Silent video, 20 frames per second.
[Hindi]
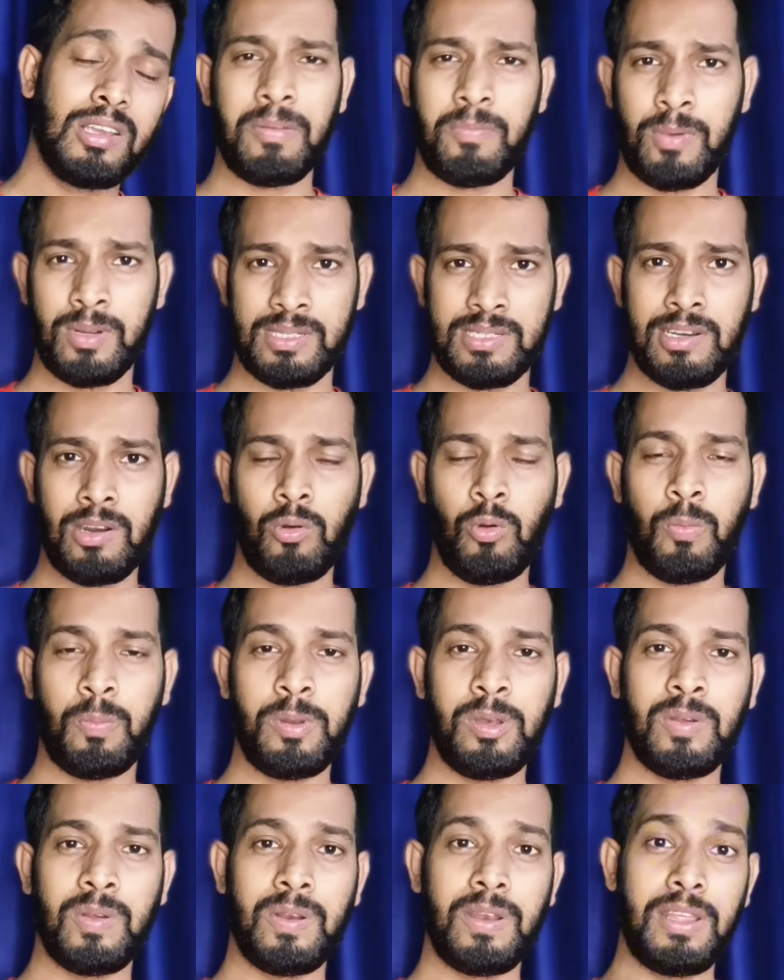पर्सनल
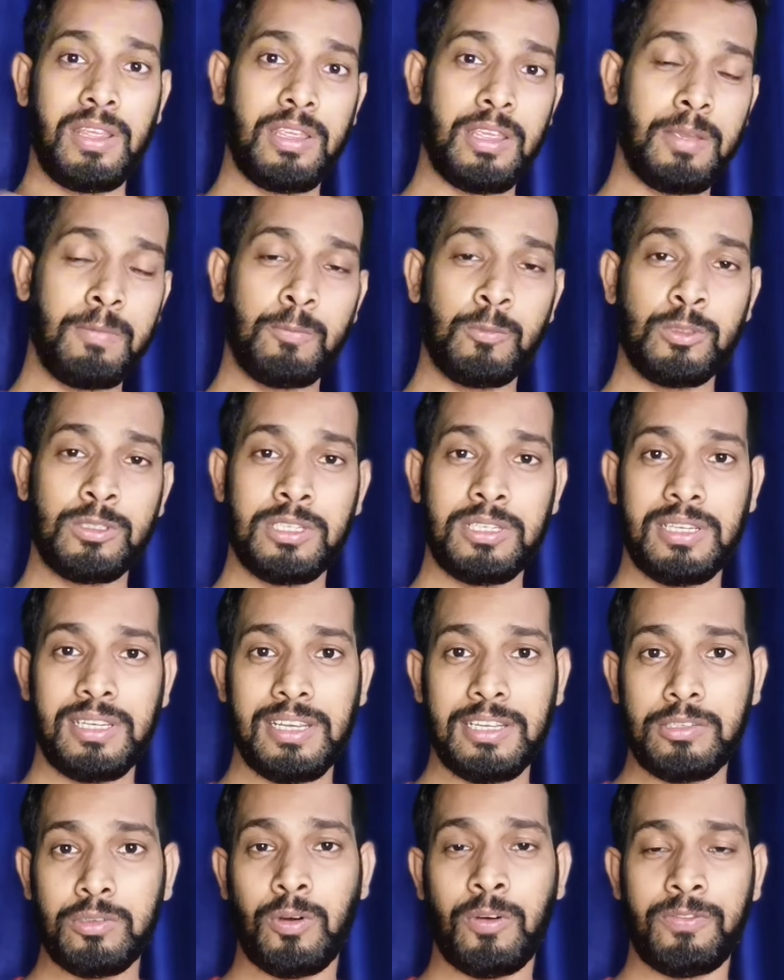ओपिनियन ये मुझे
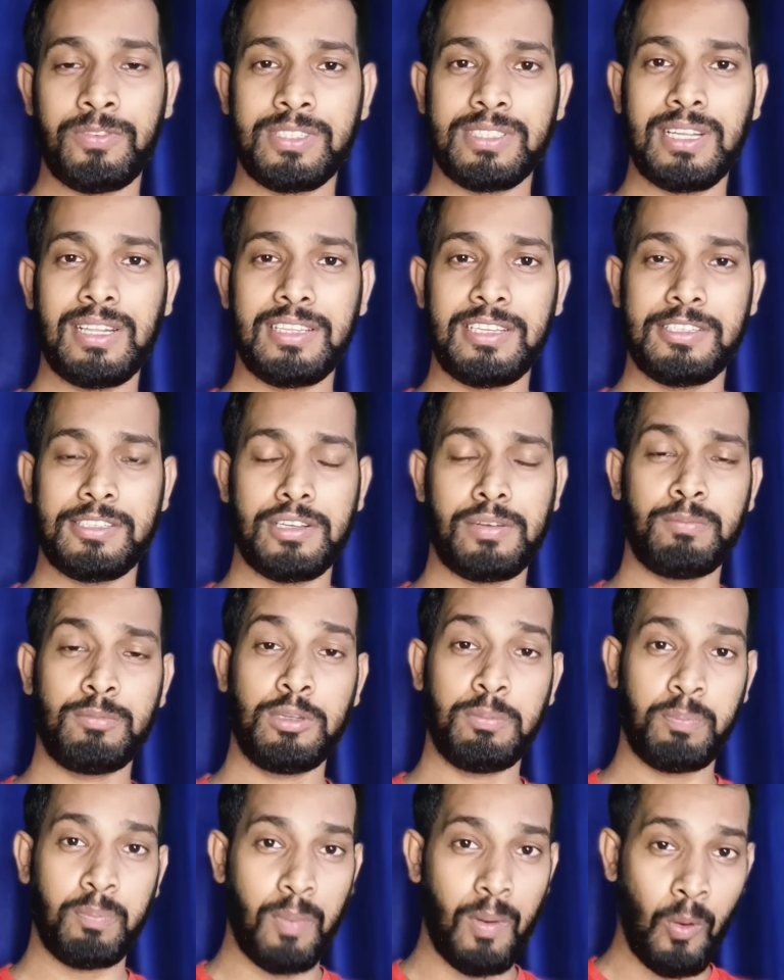ये जो ऑफिसियल टीचर
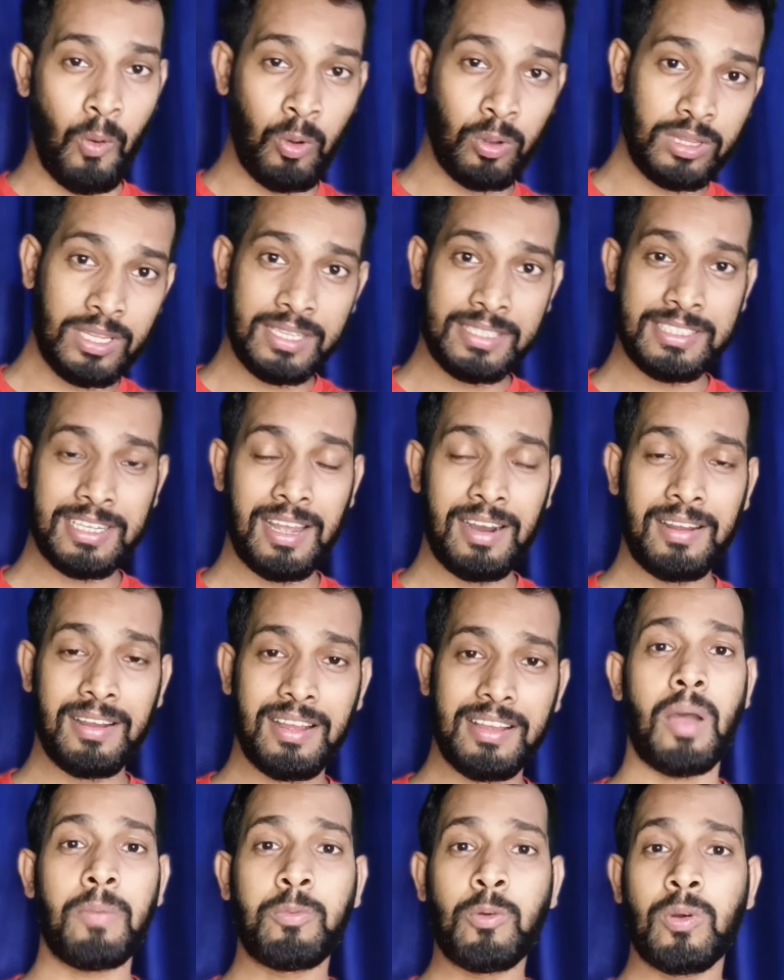मुझे बहुत अच्छा
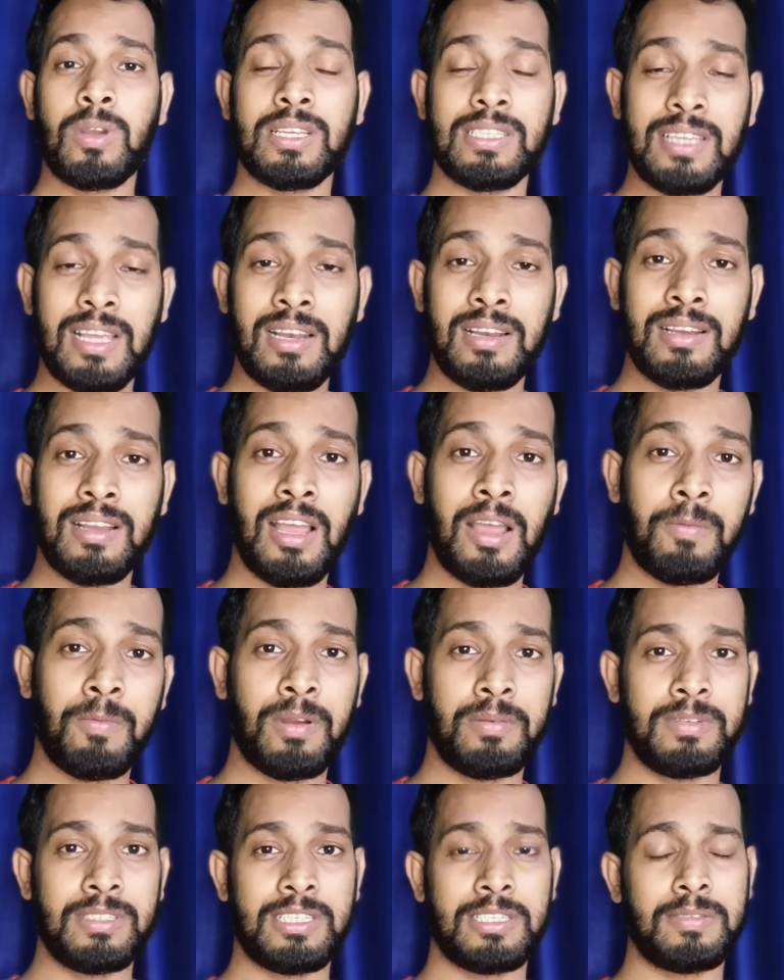लगा आपको कैसा लगा
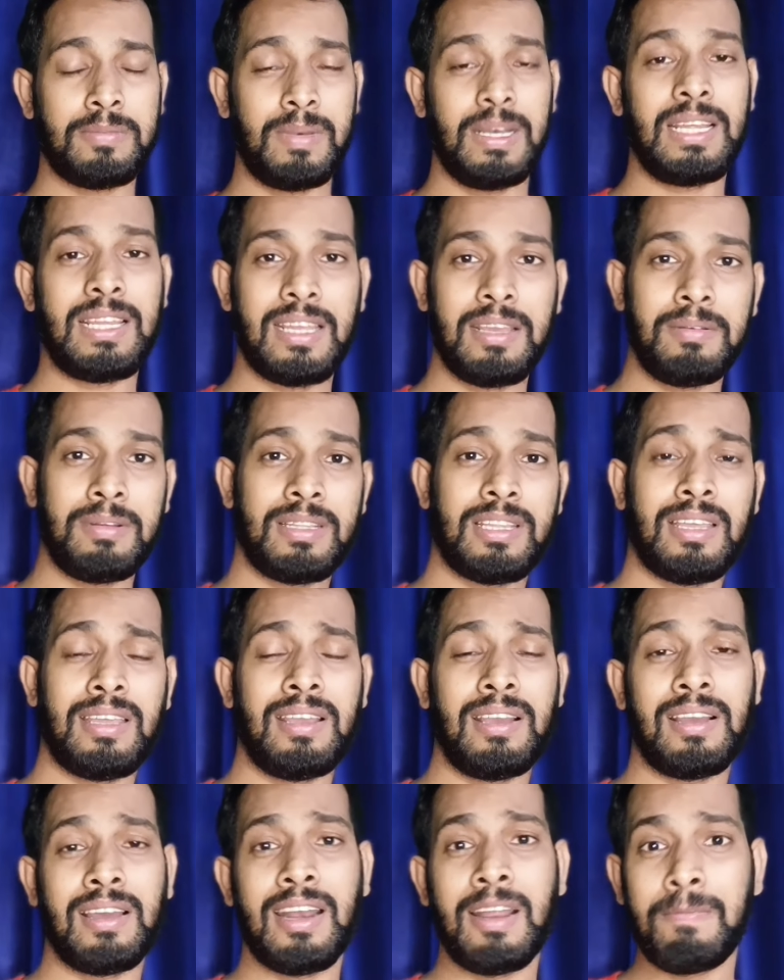आप कम से कम लिख के
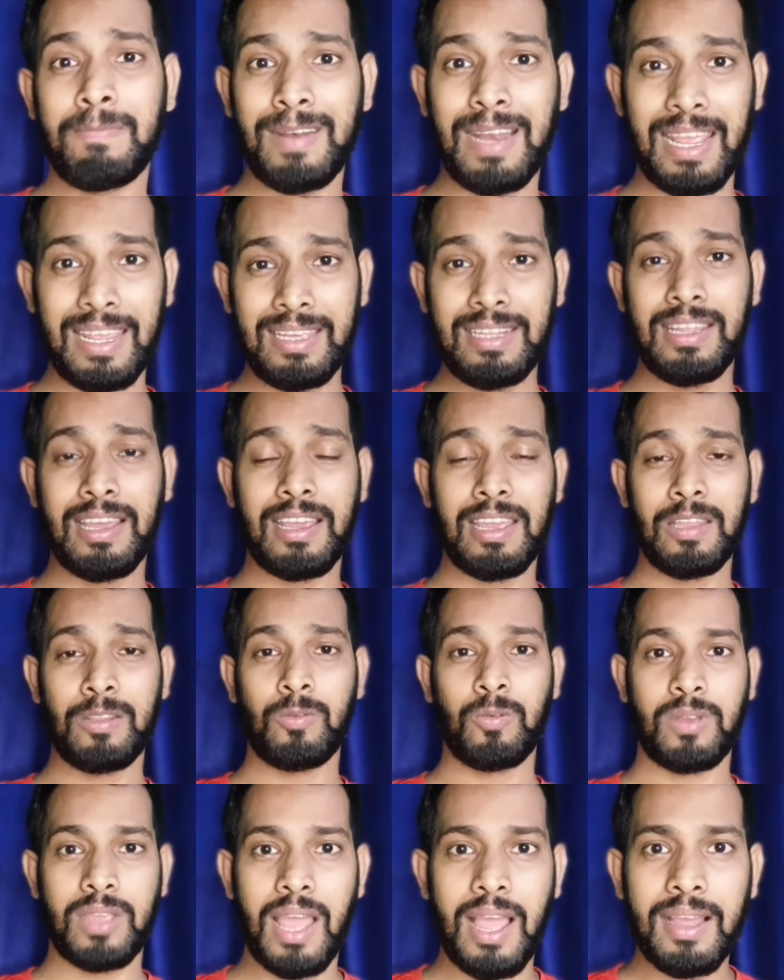बताइए अगर आप नहीं देखे
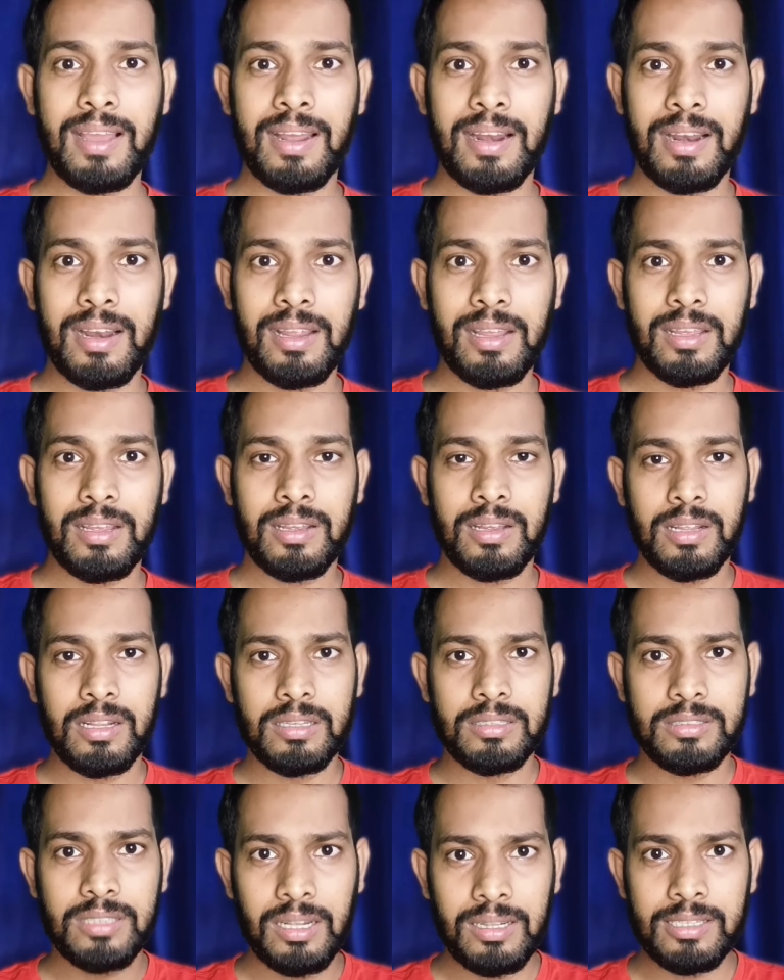तो क्या कर रहे
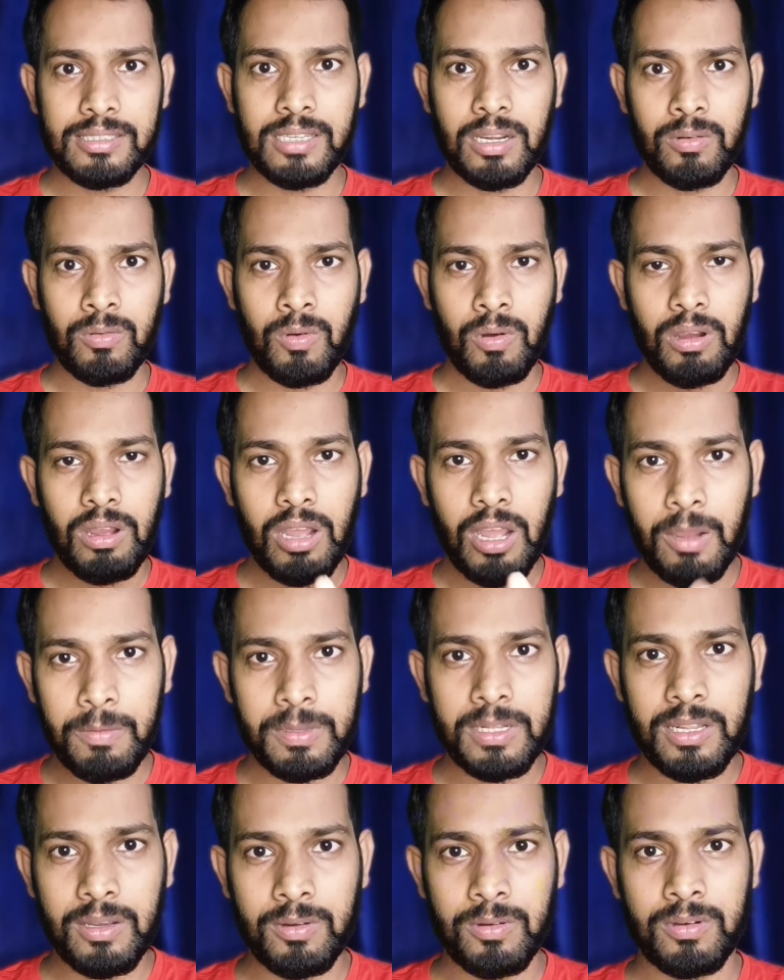हैं जल्दी जाओ
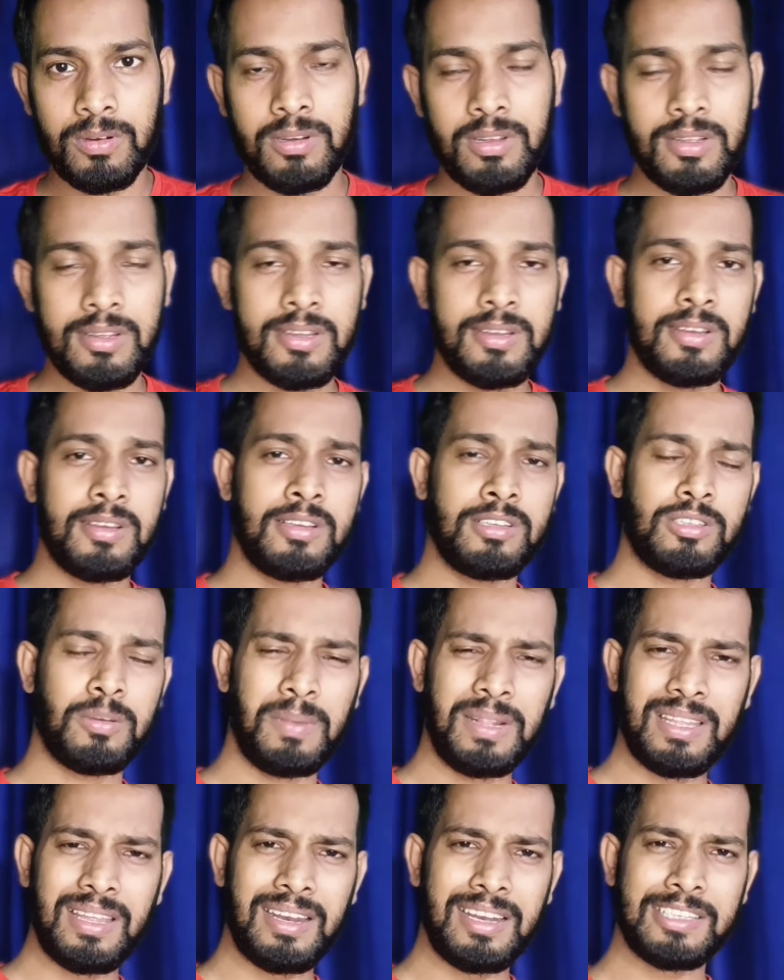अभी देखो
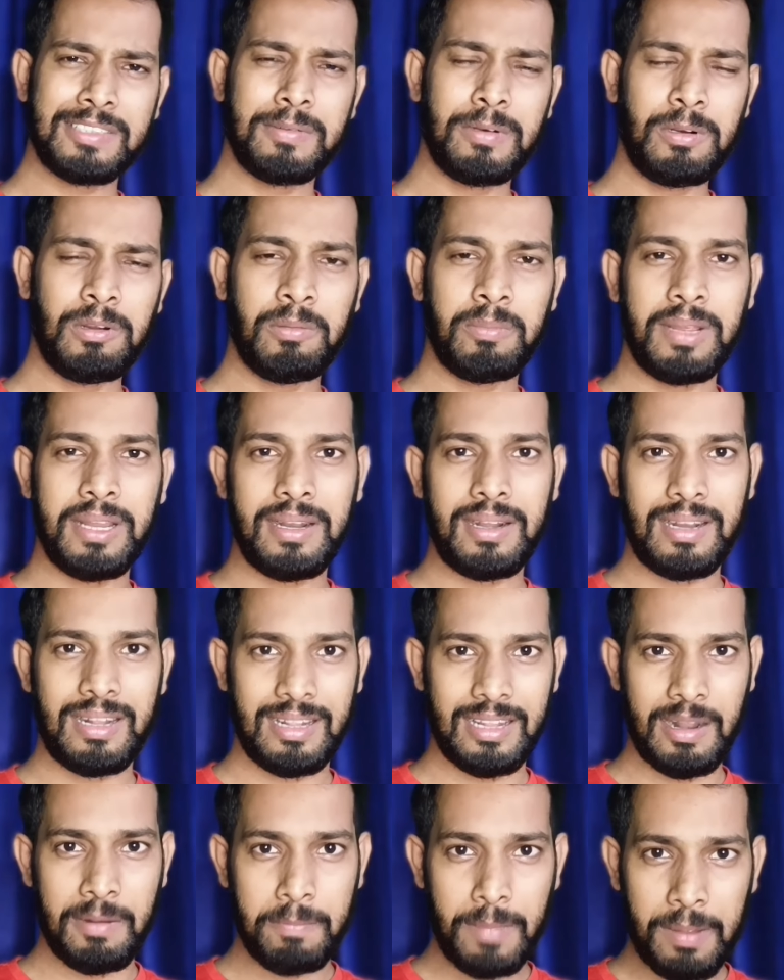सो मिलता है नेक्स्ट वीडियो में
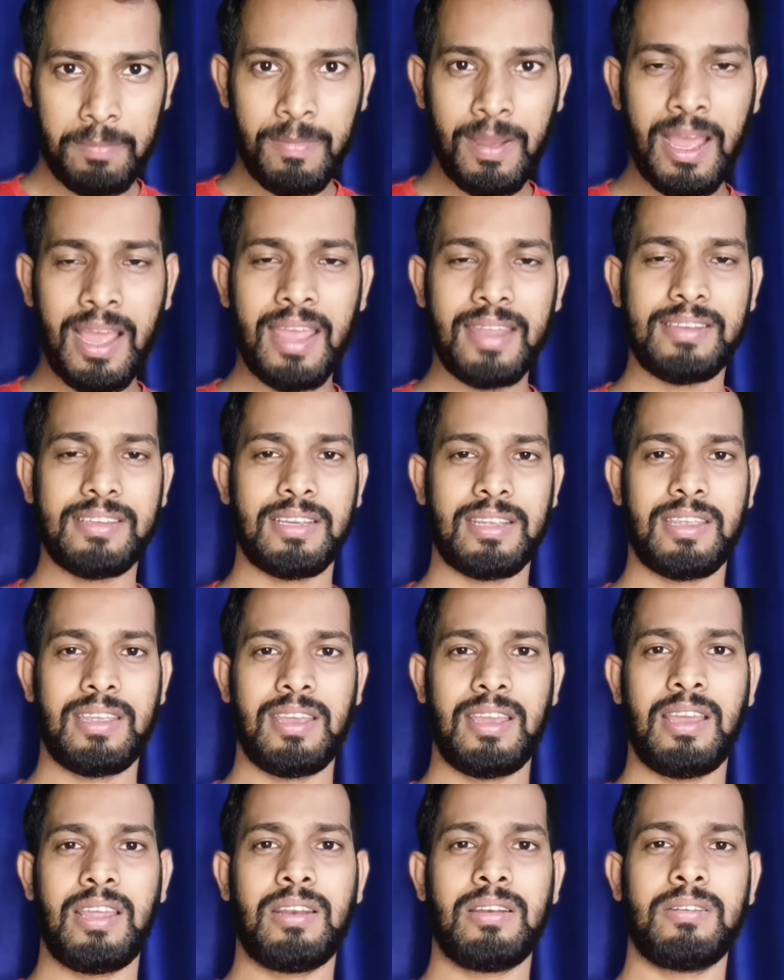टिल देन बाय बाय टेक
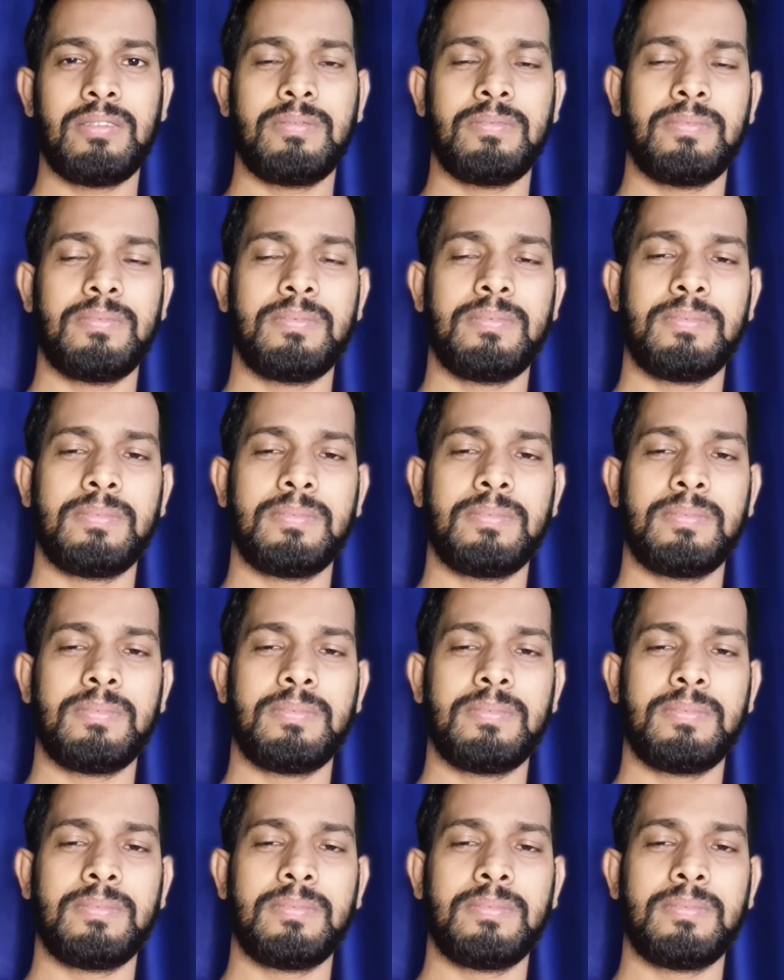केयर